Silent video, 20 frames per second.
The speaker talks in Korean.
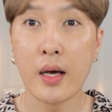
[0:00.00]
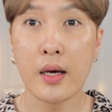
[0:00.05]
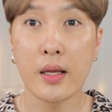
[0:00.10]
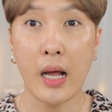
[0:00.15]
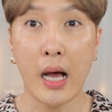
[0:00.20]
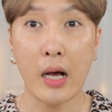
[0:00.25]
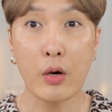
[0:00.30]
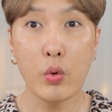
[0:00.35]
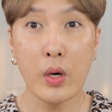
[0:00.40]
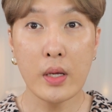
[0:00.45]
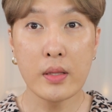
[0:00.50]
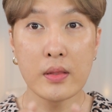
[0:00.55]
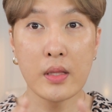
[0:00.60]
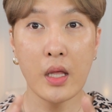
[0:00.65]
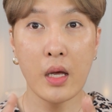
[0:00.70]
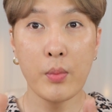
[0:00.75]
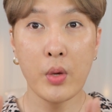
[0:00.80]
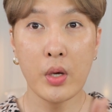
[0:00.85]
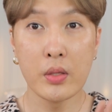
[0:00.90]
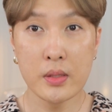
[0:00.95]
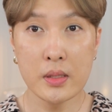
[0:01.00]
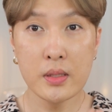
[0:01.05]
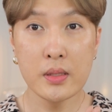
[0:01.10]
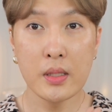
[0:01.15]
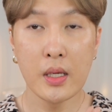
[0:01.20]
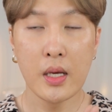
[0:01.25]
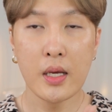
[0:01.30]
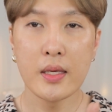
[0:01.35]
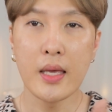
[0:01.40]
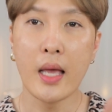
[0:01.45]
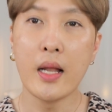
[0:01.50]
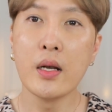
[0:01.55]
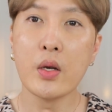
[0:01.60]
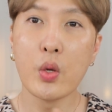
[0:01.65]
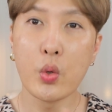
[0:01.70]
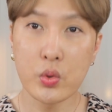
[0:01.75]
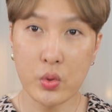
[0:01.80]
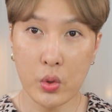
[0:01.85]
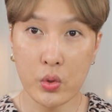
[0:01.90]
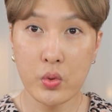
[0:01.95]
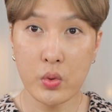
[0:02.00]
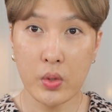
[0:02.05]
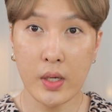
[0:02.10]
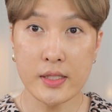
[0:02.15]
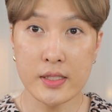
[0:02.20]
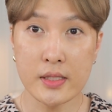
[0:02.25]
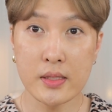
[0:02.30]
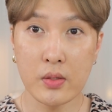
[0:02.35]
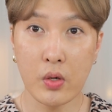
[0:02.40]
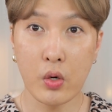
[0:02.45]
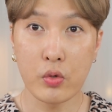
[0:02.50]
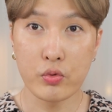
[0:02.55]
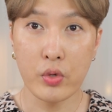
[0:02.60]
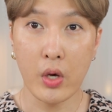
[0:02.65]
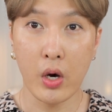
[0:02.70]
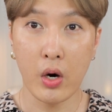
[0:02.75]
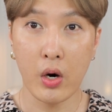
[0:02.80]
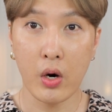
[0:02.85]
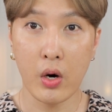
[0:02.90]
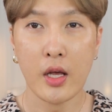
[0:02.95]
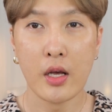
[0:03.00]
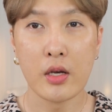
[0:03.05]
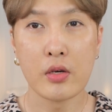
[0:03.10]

라고 한다면은 옐로우 톤으로 가시는 거고요.